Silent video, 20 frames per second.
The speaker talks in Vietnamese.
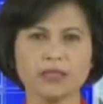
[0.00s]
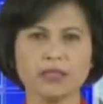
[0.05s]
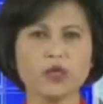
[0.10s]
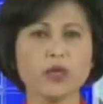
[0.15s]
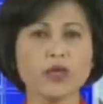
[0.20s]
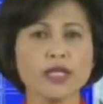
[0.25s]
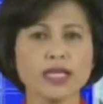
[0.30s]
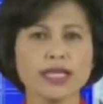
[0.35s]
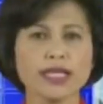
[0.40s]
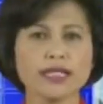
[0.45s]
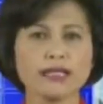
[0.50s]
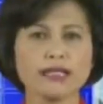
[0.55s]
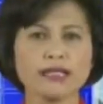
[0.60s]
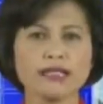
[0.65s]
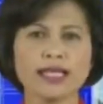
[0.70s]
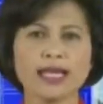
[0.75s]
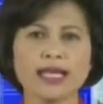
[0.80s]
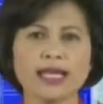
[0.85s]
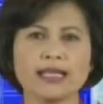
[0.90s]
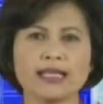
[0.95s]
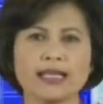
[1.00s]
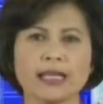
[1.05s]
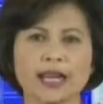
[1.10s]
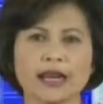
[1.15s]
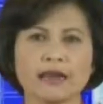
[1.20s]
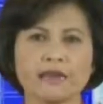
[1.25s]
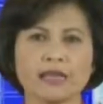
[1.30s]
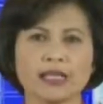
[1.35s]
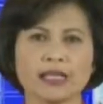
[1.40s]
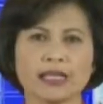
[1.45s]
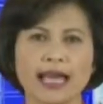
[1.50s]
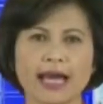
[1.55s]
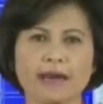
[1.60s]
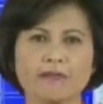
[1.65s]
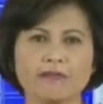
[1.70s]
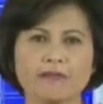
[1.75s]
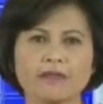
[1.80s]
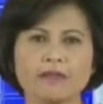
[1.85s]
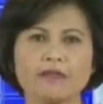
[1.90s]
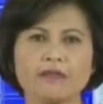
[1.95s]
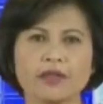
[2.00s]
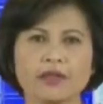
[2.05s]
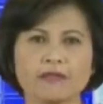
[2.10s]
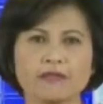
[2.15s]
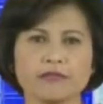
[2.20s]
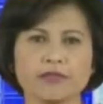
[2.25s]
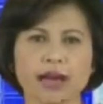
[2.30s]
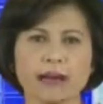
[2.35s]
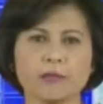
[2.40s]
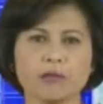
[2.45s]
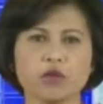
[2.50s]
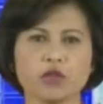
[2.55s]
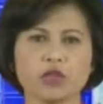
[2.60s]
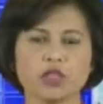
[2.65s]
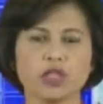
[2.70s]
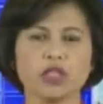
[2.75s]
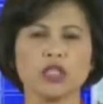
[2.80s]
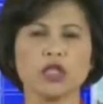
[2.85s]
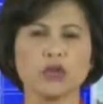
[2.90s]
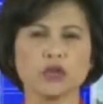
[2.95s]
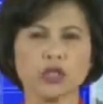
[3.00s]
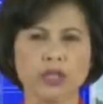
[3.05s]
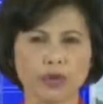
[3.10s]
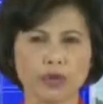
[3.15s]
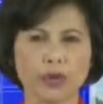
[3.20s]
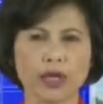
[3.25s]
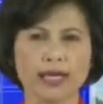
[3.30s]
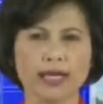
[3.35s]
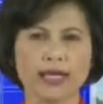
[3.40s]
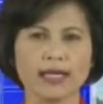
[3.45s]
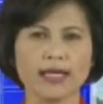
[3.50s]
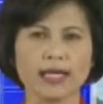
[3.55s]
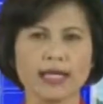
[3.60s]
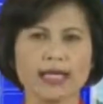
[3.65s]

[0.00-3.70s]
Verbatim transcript: Tuy nhiên, đây là việc làm vi phạm luật sở hữu trí tuệ,